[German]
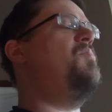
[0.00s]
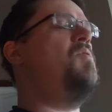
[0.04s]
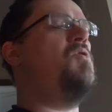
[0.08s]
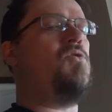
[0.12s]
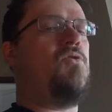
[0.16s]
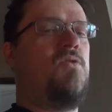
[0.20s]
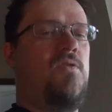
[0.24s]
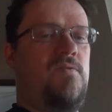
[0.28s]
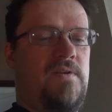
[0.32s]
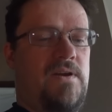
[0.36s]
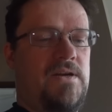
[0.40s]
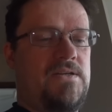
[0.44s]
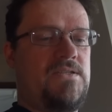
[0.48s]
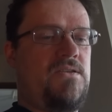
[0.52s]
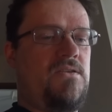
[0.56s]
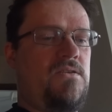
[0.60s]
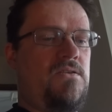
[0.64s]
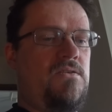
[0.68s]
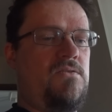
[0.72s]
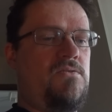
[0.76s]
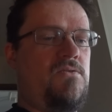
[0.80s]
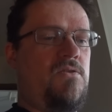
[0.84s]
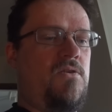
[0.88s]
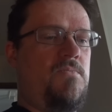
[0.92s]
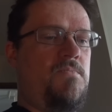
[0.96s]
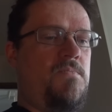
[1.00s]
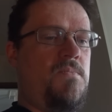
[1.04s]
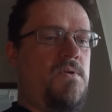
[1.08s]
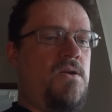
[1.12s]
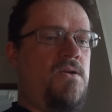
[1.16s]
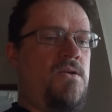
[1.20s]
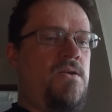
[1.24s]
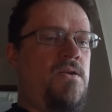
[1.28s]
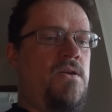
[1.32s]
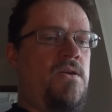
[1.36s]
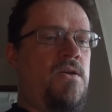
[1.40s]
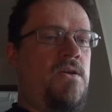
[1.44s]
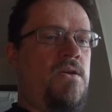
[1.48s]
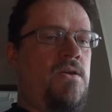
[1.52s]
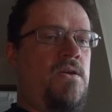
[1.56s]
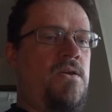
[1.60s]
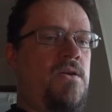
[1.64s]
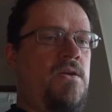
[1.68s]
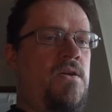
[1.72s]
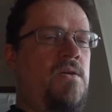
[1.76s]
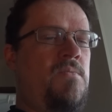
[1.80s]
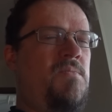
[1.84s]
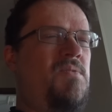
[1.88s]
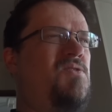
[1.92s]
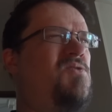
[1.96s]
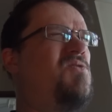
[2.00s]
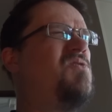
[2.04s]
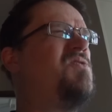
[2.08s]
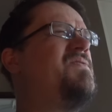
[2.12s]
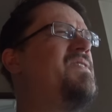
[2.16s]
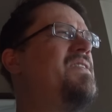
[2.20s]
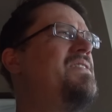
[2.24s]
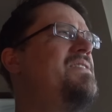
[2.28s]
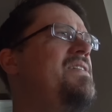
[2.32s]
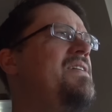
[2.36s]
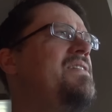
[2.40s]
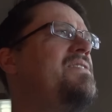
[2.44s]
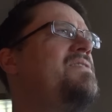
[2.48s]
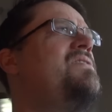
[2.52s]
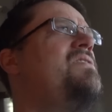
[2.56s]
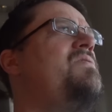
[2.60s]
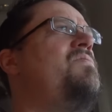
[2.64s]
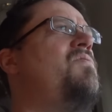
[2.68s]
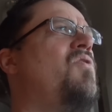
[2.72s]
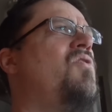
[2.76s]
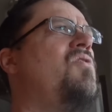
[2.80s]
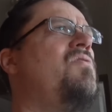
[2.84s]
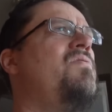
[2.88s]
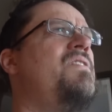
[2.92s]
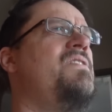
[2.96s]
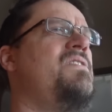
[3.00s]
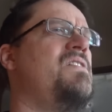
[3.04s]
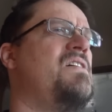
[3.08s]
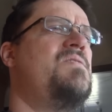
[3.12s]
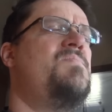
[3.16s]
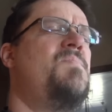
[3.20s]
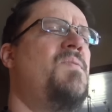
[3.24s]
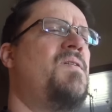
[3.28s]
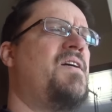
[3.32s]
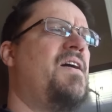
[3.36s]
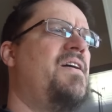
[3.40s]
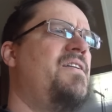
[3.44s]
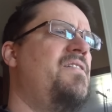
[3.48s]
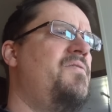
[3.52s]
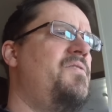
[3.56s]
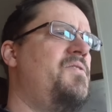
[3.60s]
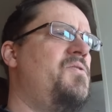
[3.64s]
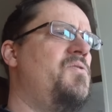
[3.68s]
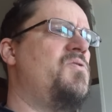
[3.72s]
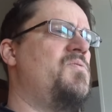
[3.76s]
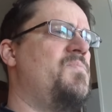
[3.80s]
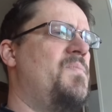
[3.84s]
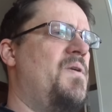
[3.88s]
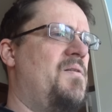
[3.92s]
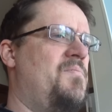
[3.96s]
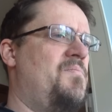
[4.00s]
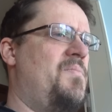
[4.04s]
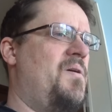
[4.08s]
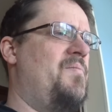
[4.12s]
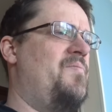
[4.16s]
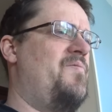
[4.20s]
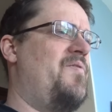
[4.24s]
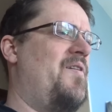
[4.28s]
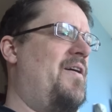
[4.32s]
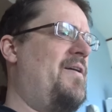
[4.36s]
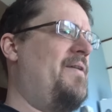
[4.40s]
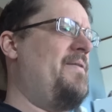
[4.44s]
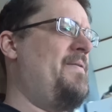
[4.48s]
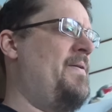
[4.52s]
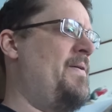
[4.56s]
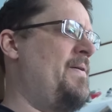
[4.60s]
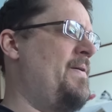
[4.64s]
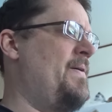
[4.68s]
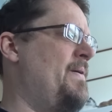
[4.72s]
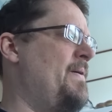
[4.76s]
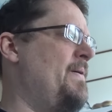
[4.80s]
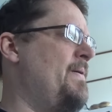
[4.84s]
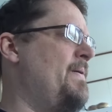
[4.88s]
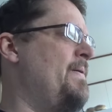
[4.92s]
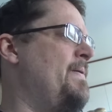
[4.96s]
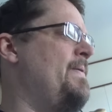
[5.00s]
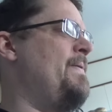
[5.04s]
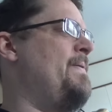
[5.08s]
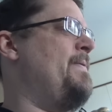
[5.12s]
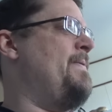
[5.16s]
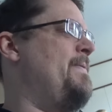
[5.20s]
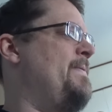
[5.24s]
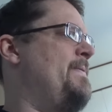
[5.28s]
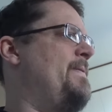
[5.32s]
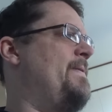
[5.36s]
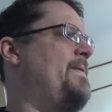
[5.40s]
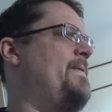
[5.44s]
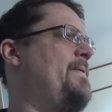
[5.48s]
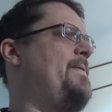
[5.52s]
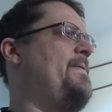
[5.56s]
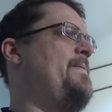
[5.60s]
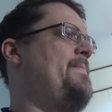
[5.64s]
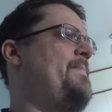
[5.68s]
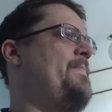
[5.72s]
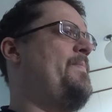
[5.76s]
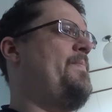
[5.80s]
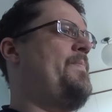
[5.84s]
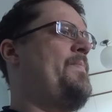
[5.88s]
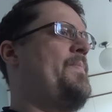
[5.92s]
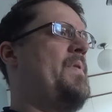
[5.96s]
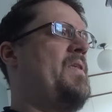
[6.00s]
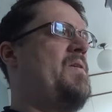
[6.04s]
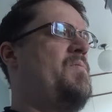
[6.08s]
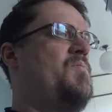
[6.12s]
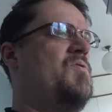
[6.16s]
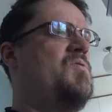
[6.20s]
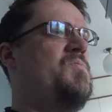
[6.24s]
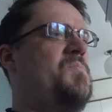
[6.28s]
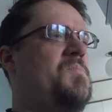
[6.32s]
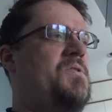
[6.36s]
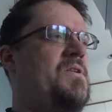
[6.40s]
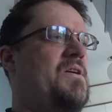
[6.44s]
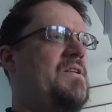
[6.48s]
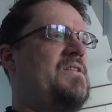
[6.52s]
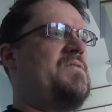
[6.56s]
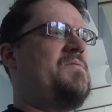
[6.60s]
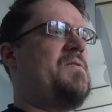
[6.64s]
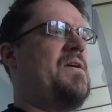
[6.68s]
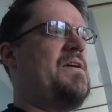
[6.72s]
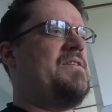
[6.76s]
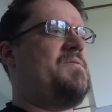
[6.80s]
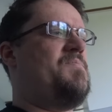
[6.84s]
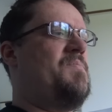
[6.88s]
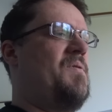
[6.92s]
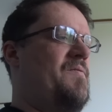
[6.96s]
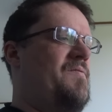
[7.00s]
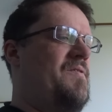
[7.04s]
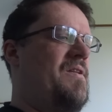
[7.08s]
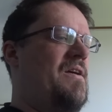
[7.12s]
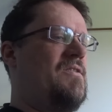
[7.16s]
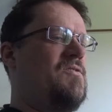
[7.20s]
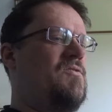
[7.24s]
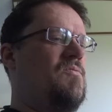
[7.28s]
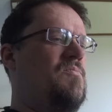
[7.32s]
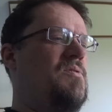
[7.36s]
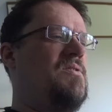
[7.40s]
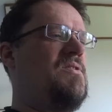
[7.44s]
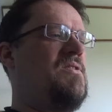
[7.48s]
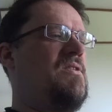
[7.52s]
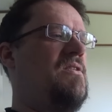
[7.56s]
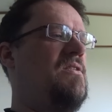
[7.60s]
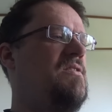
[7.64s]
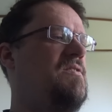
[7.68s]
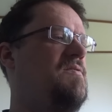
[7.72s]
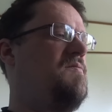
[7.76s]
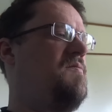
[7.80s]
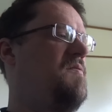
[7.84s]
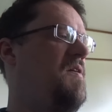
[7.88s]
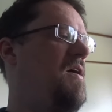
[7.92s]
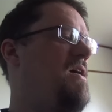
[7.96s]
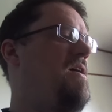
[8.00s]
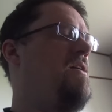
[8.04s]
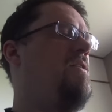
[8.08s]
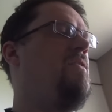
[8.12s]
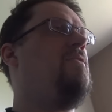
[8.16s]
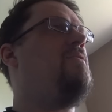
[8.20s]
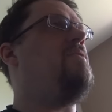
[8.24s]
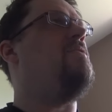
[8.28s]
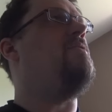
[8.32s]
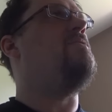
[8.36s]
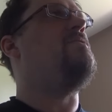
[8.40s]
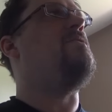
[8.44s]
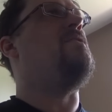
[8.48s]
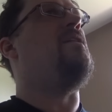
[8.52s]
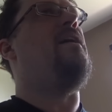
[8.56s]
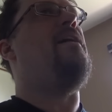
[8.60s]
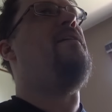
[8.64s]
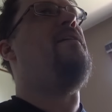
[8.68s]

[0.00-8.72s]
Mirko auf Achse kommen. Beziehungsweise jetzt die Woche werde ich erstmal keine Videos machen beim Fahren. Ähm, ich muss mich jetzt erstmal wieder so ein bisschen ins Fahren, ins